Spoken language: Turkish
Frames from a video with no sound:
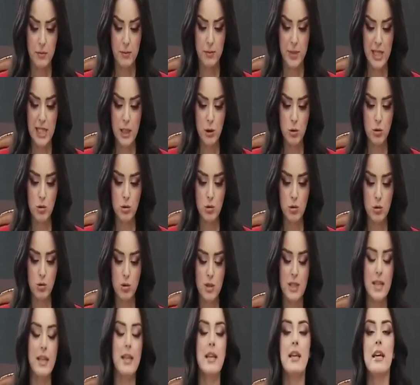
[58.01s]

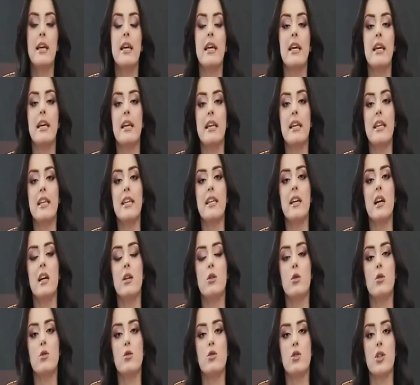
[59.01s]
Biliyorsunuz ki iki
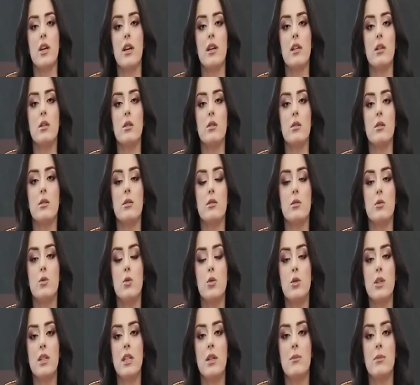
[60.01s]
ay önce
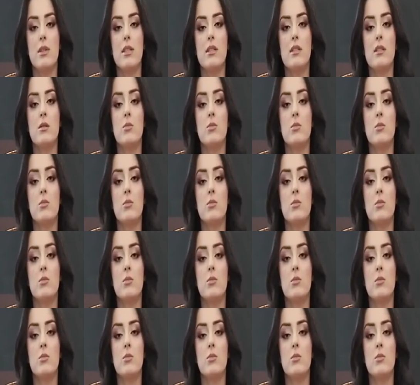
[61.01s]
ülkemiz